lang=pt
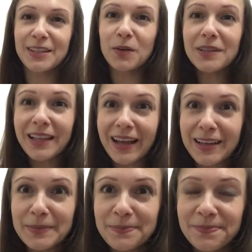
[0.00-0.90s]

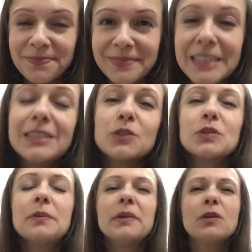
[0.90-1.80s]
Olá! Tu
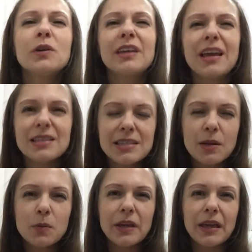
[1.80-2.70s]
também conhece
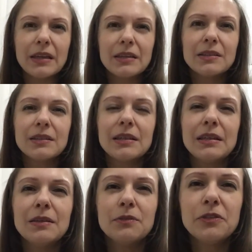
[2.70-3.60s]
alguém
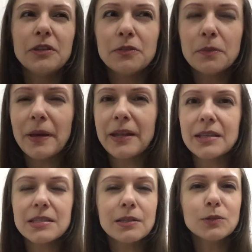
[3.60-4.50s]
que vive,
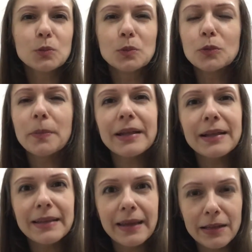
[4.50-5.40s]
parece que num mundo
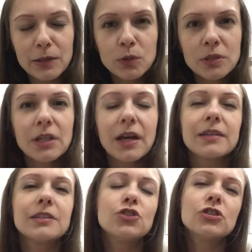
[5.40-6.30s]
paralelo,
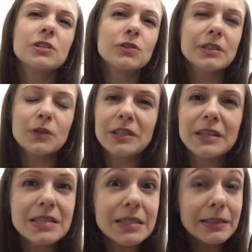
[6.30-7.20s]
acreditando em
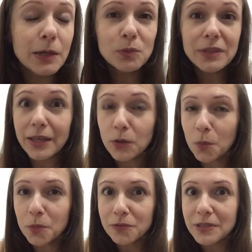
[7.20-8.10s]
teorias que não têm
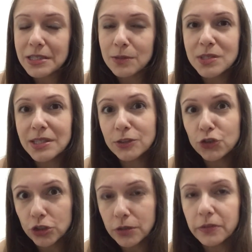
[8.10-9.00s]
comprovação
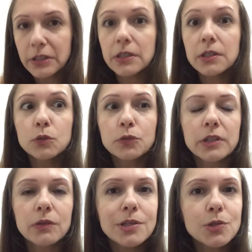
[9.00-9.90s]
científica e no
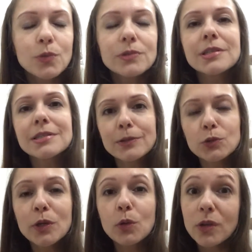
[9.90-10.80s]
final das contas sendo
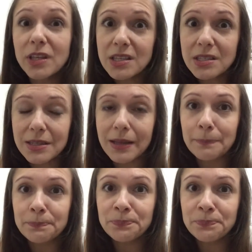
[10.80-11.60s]
egoísta?